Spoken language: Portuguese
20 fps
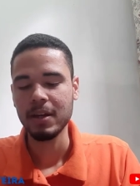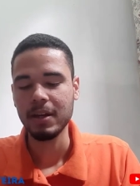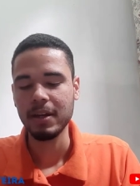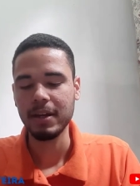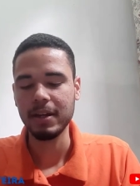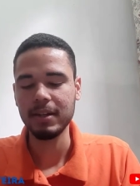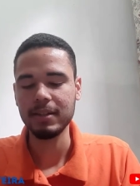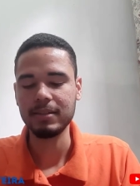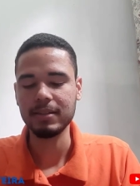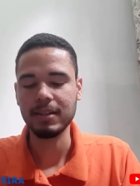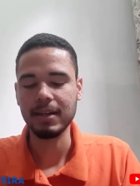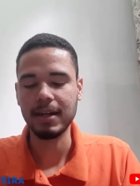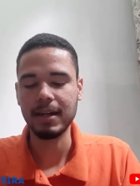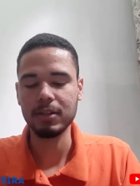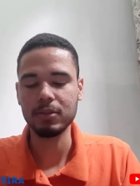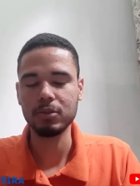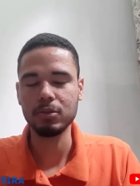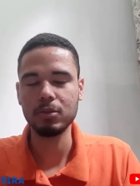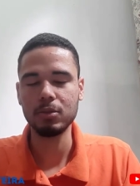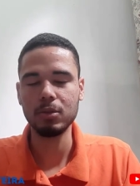é, nesse
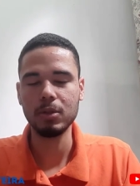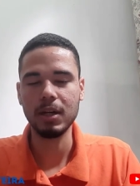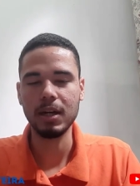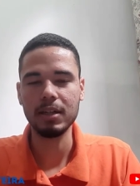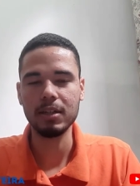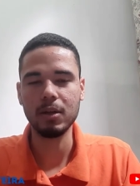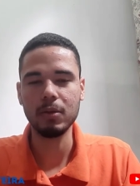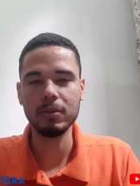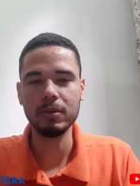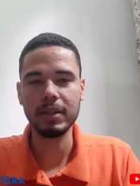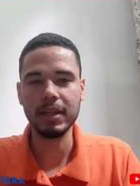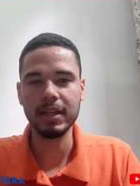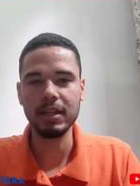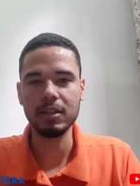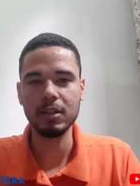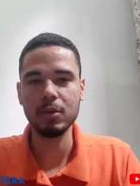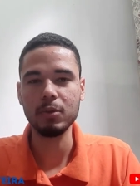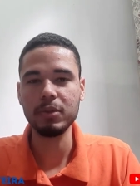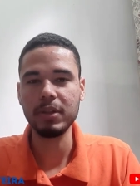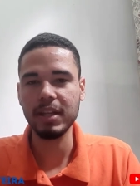caso, não, tem,
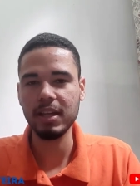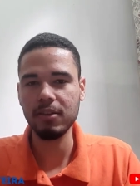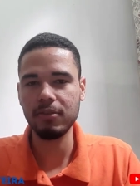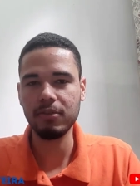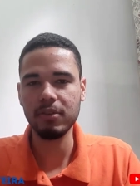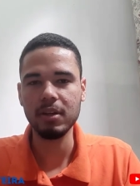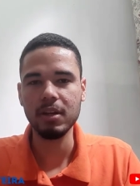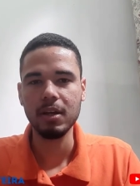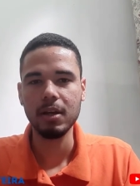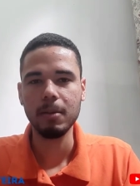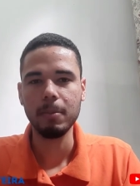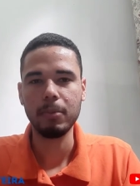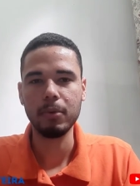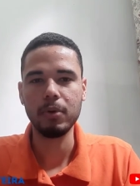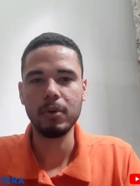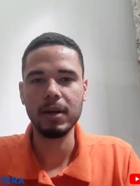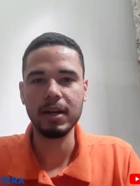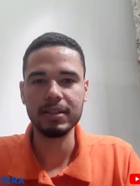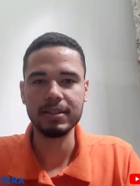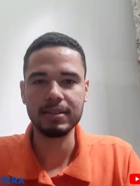não teve
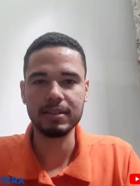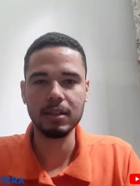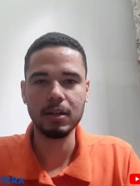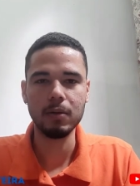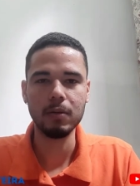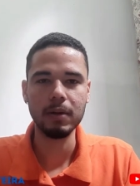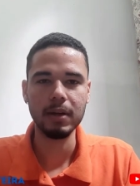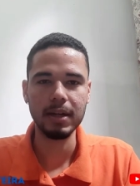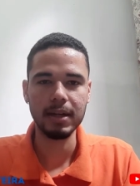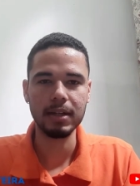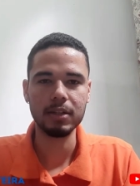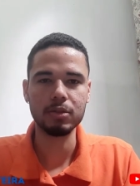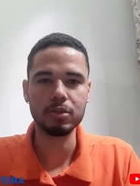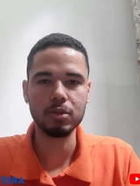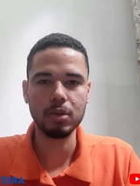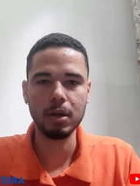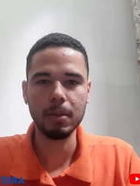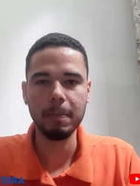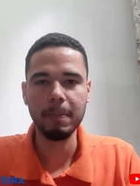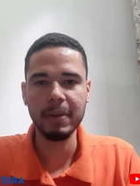prorrogação, era
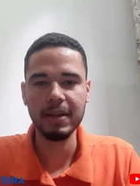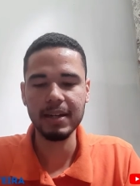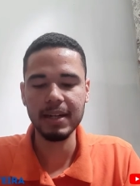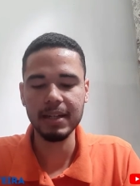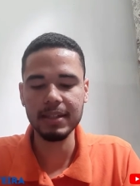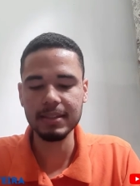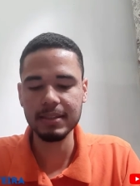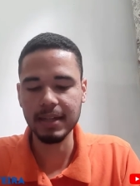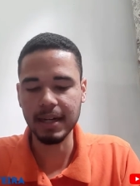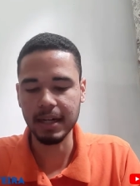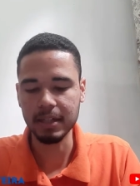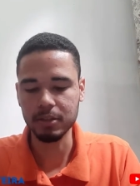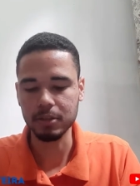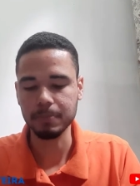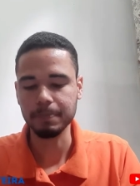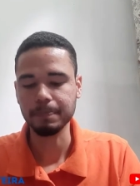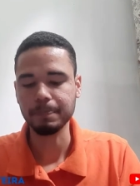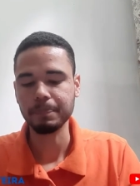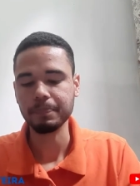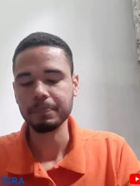só penalidade.
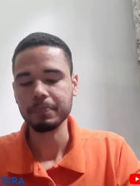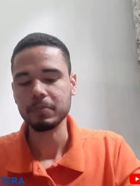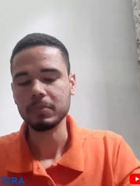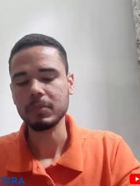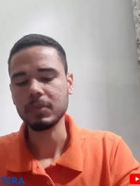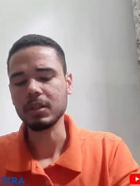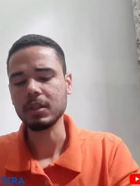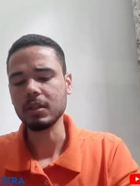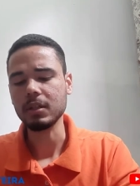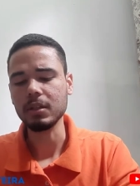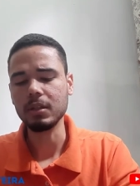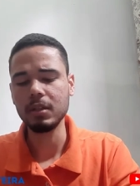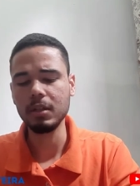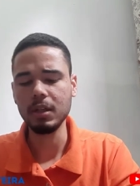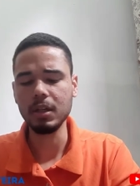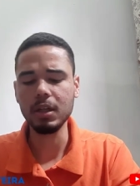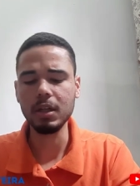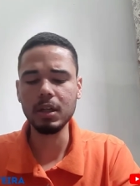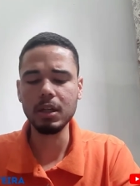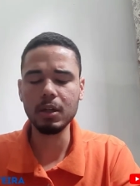
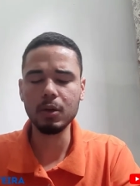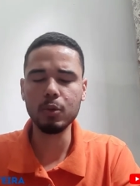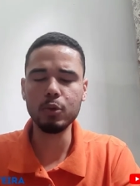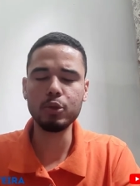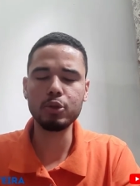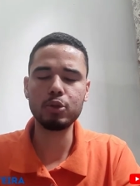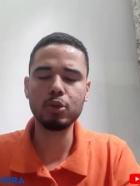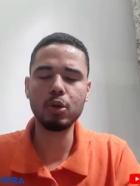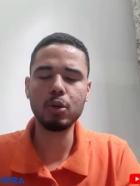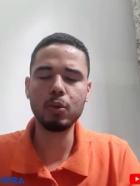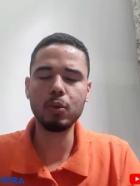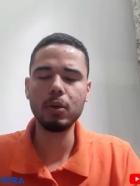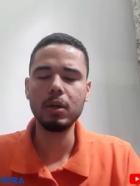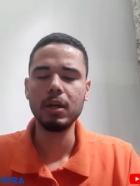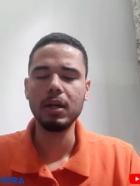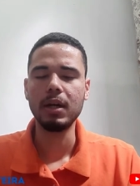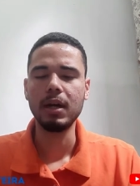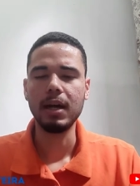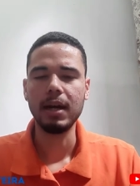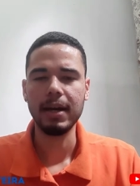E o jogo
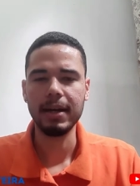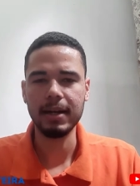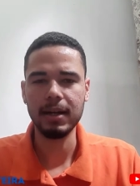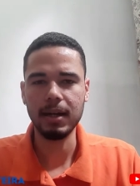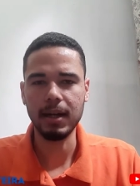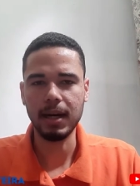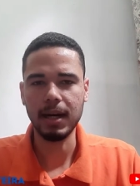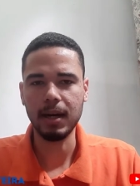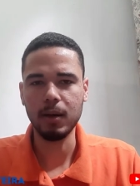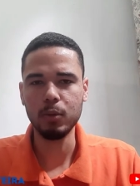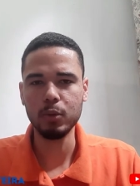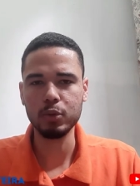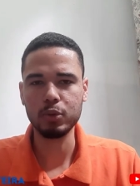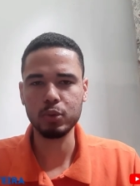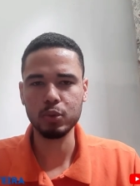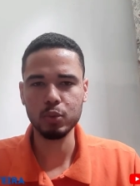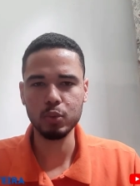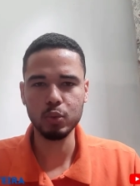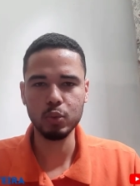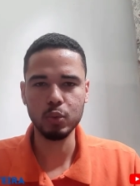era a, o,
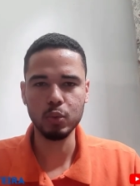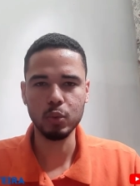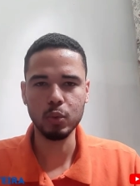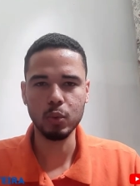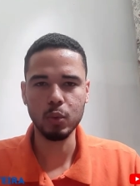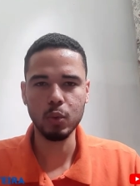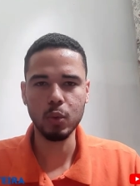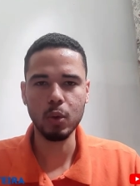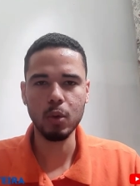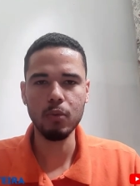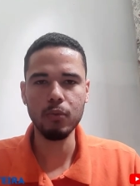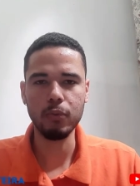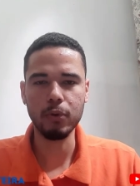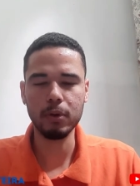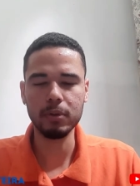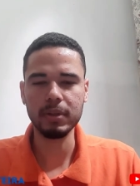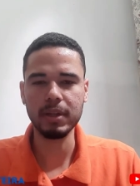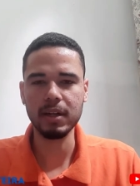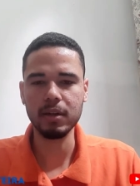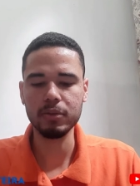o, o,
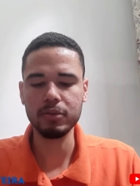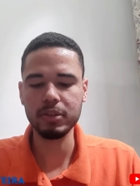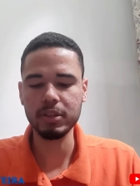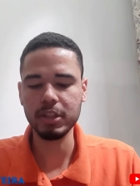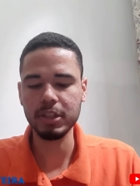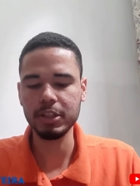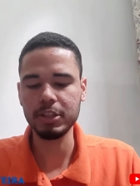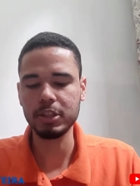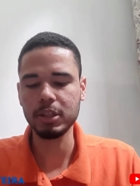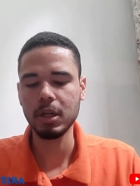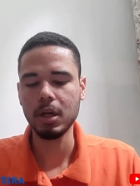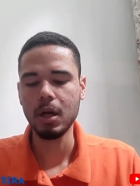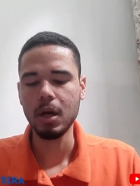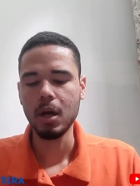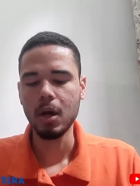confronto era o seguinte: